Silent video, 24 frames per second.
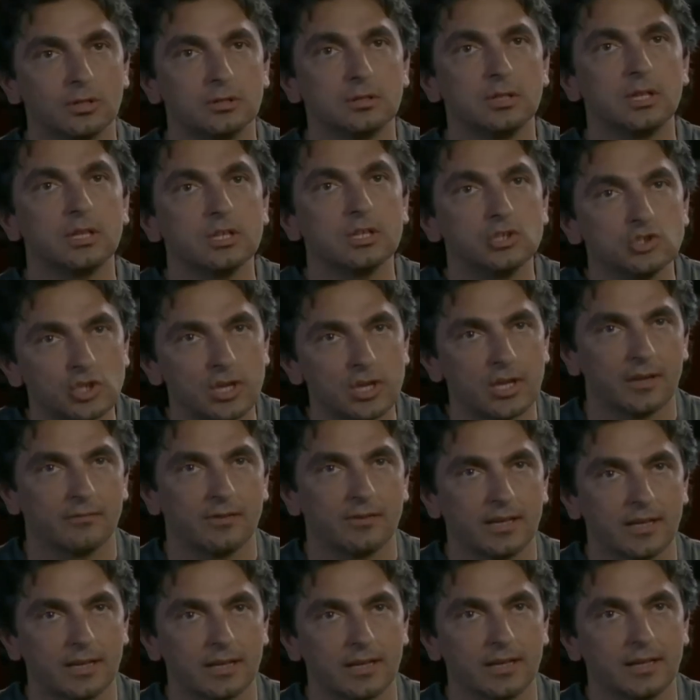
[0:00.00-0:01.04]
di
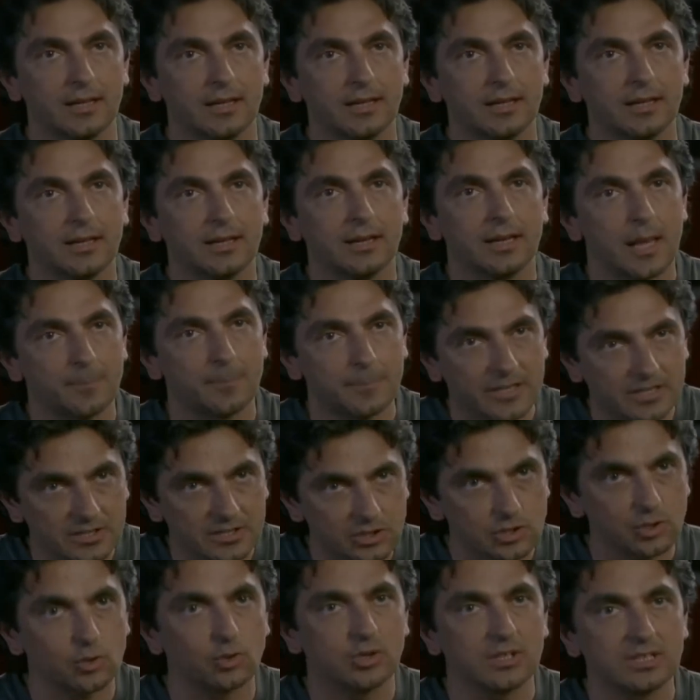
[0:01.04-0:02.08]
ricevere la
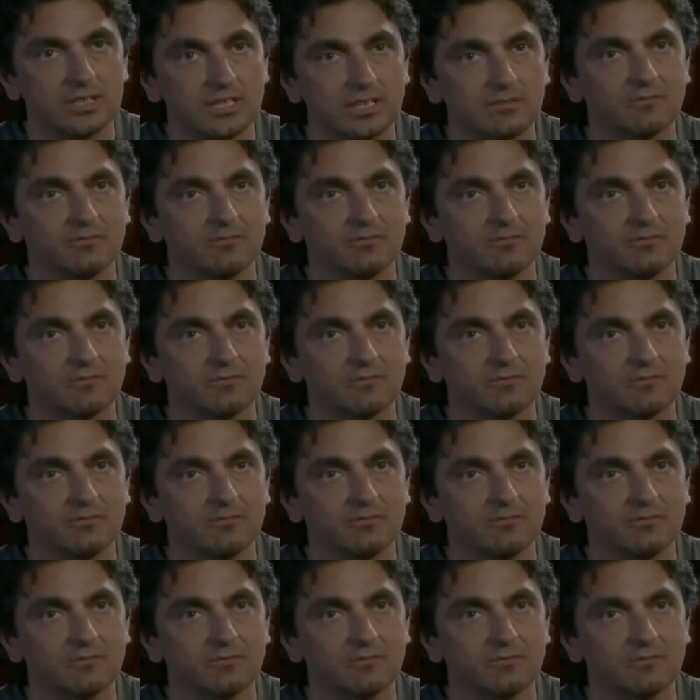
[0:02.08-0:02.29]
pensione di